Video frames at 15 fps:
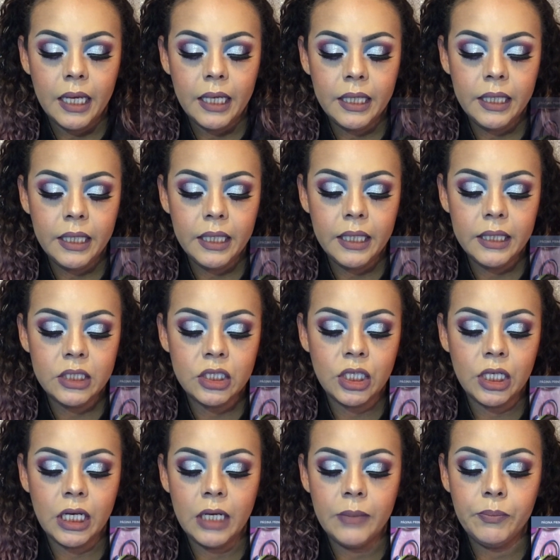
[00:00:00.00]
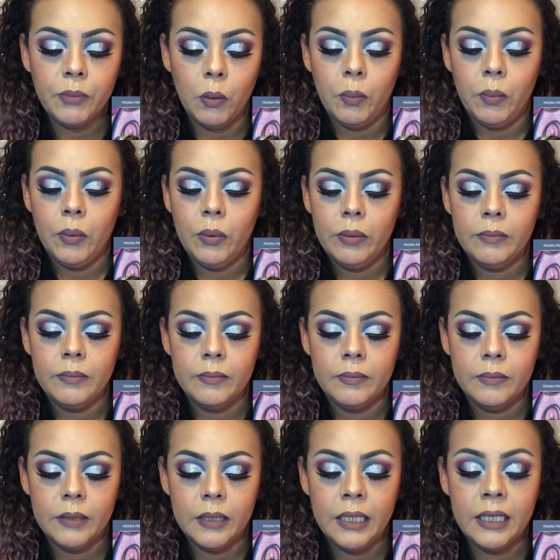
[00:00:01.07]
Y Chiclipop Pop,
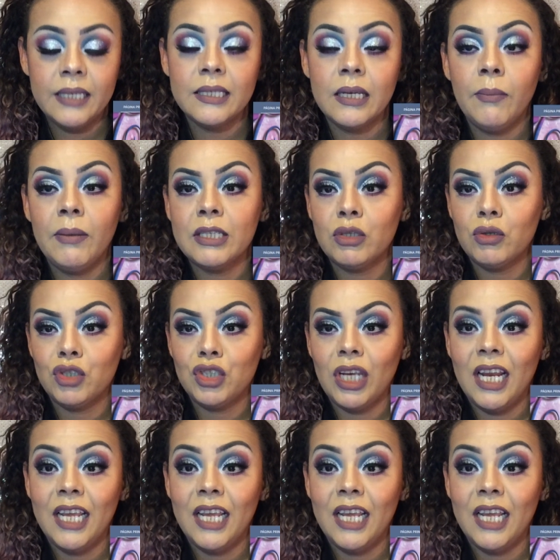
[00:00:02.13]
ella se llama Xochitl,